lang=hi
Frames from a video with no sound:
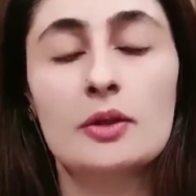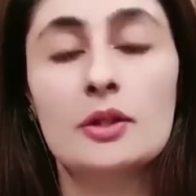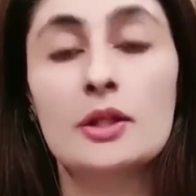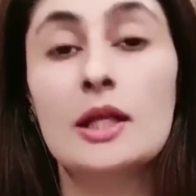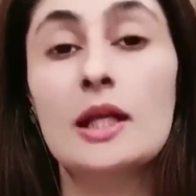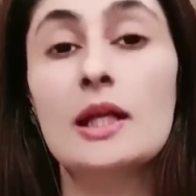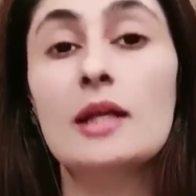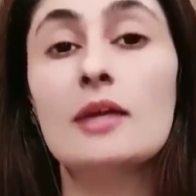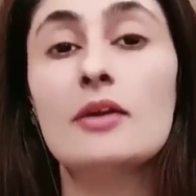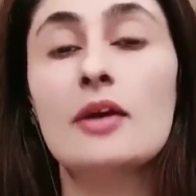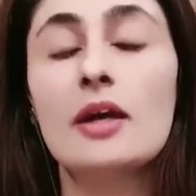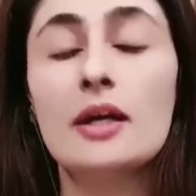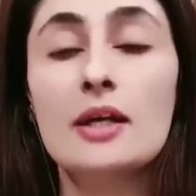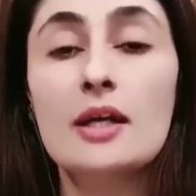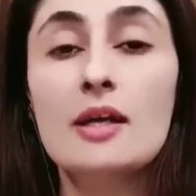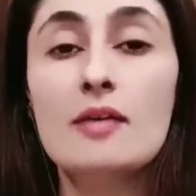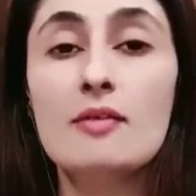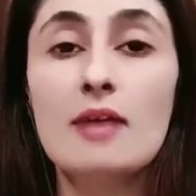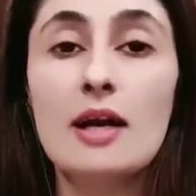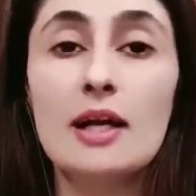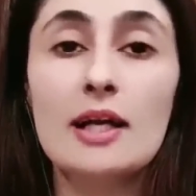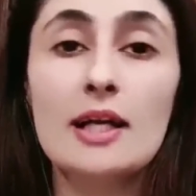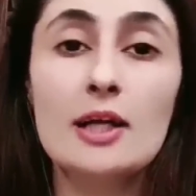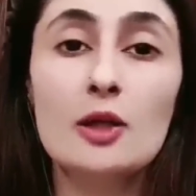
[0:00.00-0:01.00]
दिल रखने
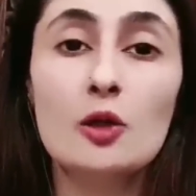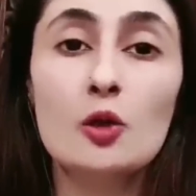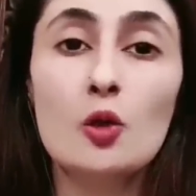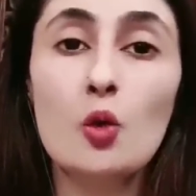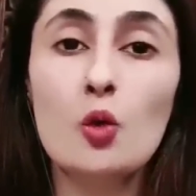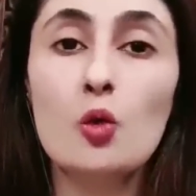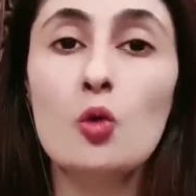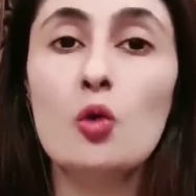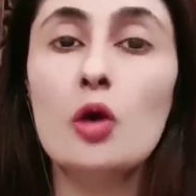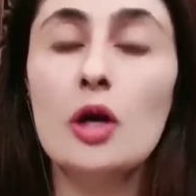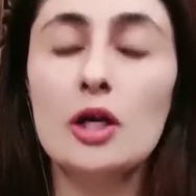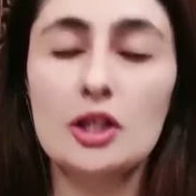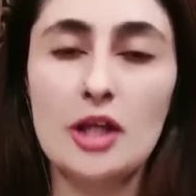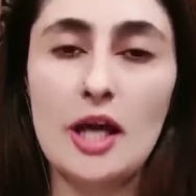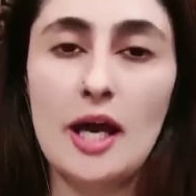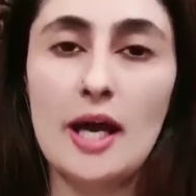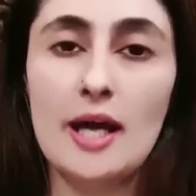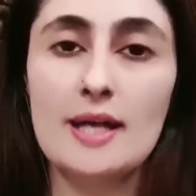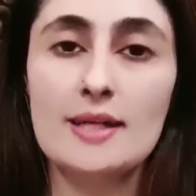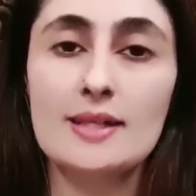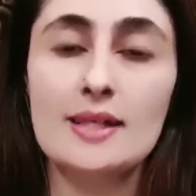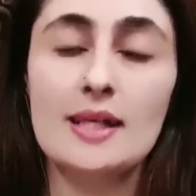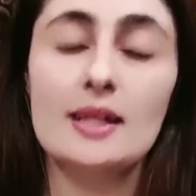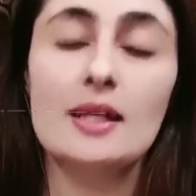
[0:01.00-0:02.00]
वाले लोगों का
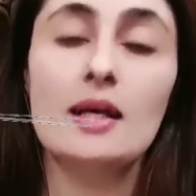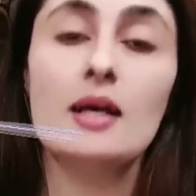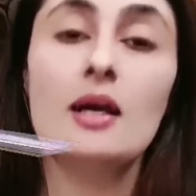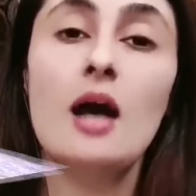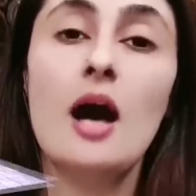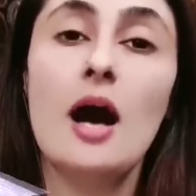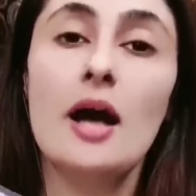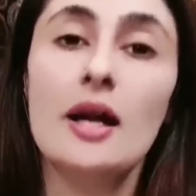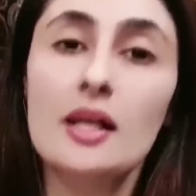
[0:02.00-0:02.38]
शहर है ज़्यादा खाने